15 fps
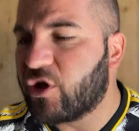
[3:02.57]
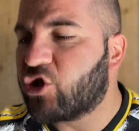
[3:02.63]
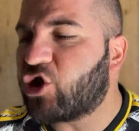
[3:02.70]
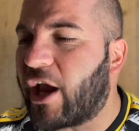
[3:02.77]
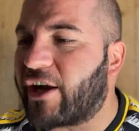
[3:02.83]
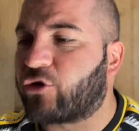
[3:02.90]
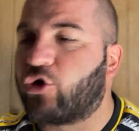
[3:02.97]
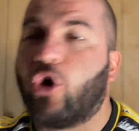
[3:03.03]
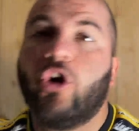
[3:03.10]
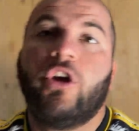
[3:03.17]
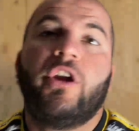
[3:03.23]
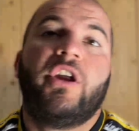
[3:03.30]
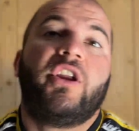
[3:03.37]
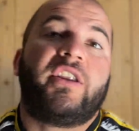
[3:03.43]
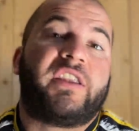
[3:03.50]
Certo,
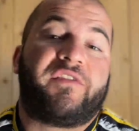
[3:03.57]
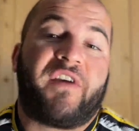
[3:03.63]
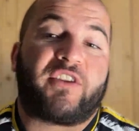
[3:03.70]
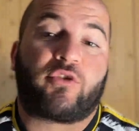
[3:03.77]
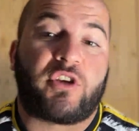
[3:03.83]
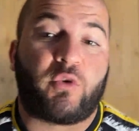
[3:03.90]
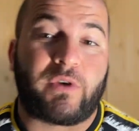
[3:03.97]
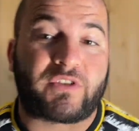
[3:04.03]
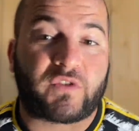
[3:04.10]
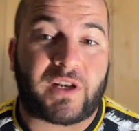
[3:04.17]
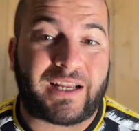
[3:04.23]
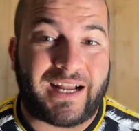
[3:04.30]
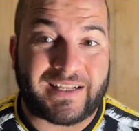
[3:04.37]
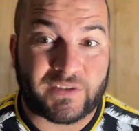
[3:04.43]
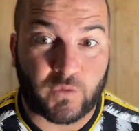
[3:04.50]
difetto di questo
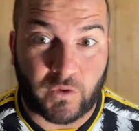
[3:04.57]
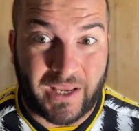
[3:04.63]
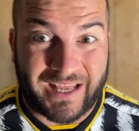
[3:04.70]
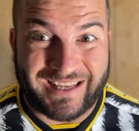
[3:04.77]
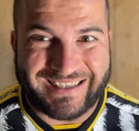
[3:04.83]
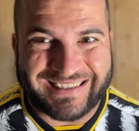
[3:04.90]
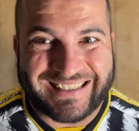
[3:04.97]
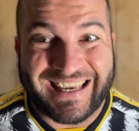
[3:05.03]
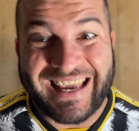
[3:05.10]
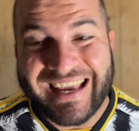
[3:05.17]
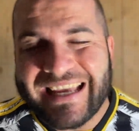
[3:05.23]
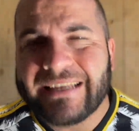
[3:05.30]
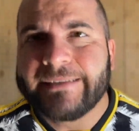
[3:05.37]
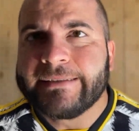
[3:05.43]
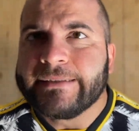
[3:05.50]
ragazzo che, ha,
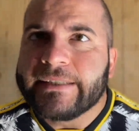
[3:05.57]
che